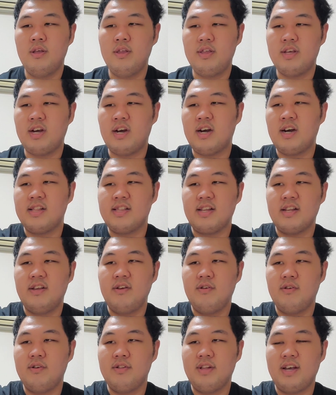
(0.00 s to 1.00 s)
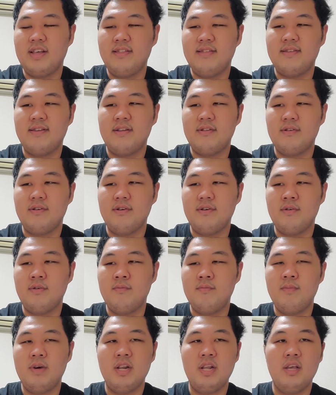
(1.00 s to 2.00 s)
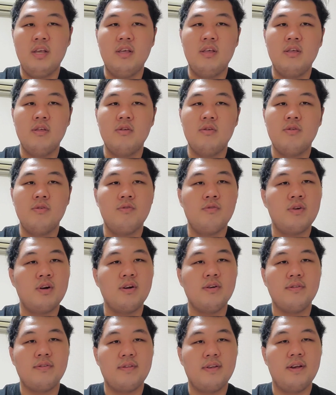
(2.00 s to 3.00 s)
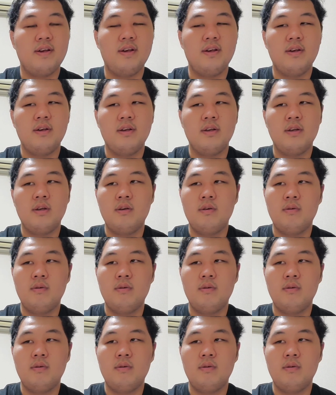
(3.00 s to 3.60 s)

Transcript: しか買った記憶ないんですけど、ほんまに小学生